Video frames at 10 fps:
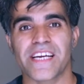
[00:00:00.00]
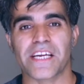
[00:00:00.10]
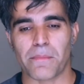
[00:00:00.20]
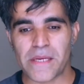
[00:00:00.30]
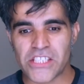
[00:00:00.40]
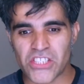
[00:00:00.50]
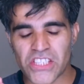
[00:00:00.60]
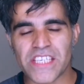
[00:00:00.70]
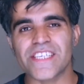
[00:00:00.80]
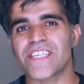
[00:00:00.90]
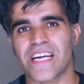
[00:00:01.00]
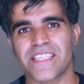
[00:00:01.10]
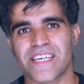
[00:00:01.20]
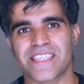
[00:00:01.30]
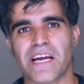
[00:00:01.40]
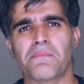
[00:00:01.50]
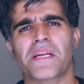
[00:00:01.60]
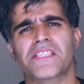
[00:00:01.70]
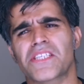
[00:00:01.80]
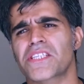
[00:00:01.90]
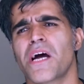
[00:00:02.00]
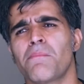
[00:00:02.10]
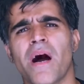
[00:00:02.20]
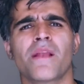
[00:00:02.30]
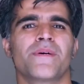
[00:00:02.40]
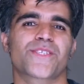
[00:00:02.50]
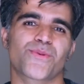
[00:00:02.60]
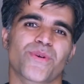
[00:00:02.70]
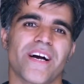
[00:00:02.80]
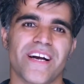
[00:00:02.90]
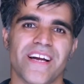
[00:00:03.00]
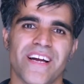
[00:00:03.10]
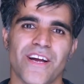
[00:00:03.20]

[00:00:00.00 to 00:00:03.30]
कि मेरी जितनी जायदाद है मेरा जितना माल मसरूका है